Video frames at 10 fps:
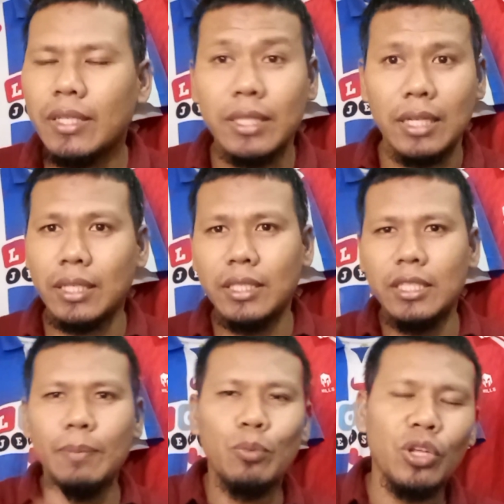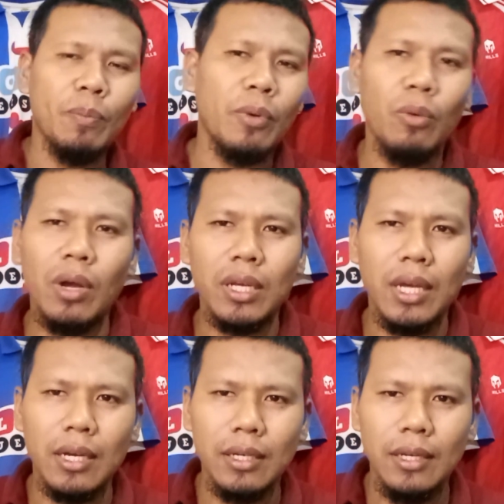saya rasa Citi punya peluang
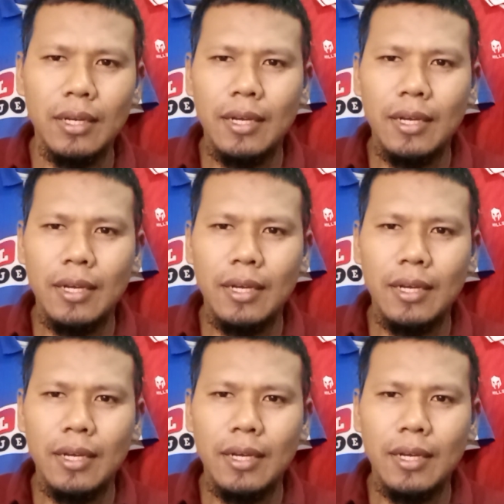yang